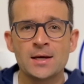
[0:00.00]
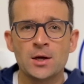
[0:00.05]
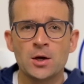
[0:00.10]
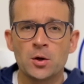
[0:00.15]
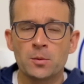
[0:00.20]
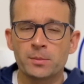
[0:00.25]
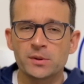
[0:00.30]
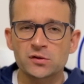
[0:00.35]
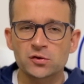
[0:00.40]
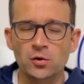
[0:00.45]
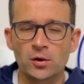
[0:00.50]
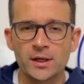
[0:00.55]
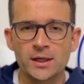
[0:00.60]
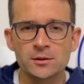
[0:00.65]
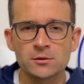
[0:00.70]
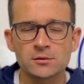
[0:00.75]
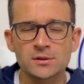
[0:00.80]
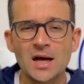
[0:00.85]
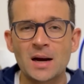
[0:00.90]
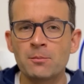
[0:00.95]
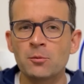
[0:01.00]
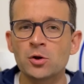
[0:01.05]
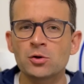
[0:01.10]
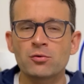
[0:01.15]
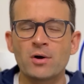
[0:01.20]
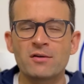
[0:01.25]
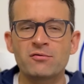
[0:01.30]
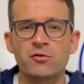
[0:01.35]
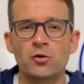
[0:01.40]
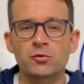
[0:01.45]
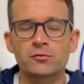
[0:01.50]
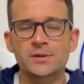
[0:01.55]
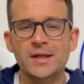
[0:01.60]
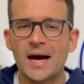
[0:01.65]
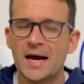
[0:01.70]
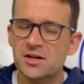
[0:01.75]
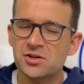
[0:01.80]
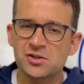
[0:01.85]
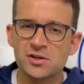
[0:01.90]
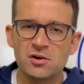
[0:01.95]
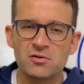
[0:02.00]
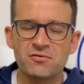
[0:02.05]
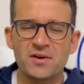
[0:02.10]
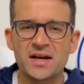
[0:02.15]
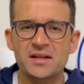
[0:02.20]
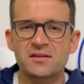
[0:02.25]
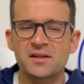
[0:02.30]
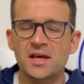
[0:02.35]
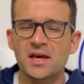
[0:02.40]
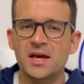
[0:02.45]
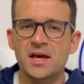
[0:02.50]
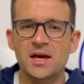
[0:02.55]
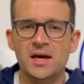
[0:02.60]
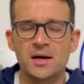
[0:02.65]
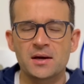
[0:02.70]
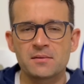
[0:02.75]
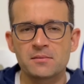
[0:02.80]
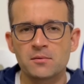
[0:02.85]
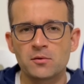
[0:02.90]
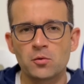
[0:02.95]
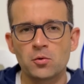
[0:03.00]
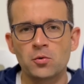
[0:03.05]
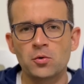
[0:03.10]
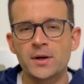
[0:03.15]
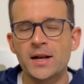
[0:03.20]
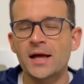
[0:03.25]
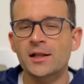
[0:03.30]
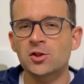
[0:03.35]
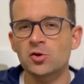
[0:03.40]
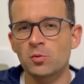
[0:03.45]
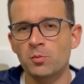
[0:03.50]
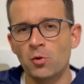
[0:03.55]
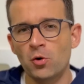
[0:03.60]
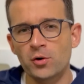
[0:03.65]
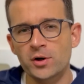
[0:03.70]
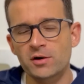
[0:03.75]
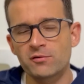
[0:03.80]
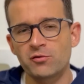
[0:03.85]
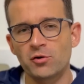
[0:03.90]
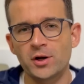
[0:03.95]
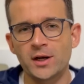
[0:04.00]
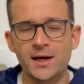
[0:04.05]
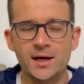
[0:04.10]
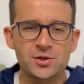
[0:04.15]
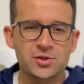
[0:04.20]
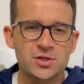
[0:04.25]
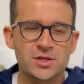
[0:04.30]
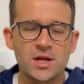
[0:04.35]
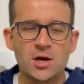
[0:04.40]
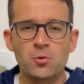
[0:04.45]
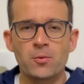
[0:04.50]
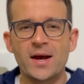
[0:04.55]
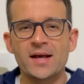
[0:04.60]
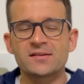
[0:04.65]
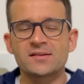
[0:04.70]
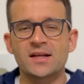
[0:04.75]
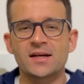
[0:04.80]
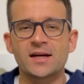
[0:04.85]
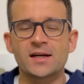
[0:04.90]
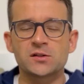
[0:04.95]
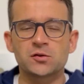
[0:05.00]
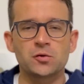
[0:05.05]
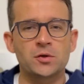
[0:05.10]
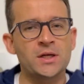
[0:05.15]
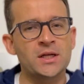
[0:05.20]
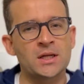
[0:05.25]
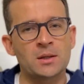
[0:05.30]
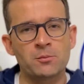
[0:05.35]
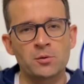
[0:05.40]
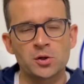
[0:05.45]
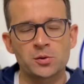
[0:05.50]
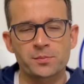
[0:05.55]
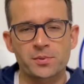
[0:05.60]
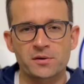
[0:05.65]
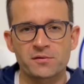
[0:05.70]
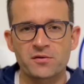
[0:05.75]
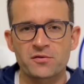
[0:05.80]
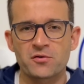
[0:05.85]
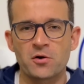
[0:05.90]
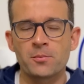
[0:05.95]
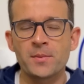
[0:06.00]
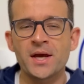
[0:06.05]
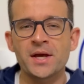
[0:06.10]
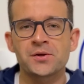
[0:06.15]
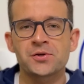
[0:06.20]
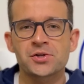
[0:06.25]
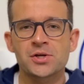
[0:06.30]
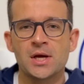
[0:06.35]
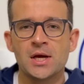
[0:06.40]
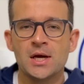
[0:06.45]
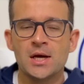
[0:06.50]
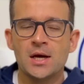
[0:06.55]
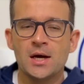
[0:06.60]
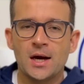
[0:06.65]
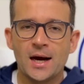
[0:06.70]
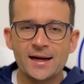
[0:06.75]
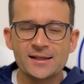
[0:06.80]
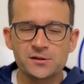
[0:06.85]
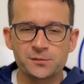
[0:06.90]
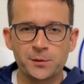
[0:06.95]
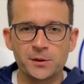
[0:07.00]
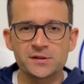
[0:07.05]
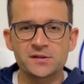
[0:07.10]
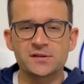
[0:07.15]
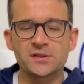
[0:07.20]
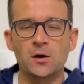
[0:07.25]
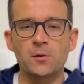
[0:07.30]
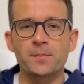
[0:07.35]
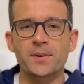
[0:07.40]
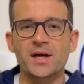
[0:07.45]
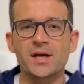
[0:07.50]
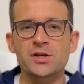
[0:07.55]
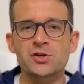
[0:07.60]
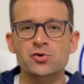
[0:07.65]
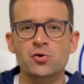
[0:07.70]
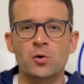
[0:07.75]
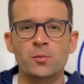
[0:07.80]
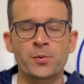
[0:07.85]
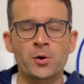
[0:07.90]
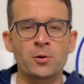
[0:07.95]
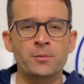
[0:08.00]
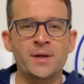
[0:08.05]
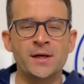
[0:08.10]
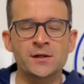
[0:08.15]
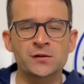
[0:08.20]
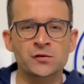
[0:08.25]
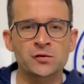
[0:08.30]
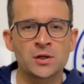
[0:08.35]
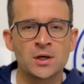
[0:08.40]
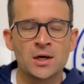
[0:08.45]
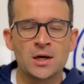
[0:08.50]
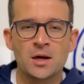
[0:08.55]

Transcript: Pessolano está muito à vontade, não vai ter o Neto Moura volante nem o Wesley Gasolina, muito provavelmente, à disposição para este compromisso.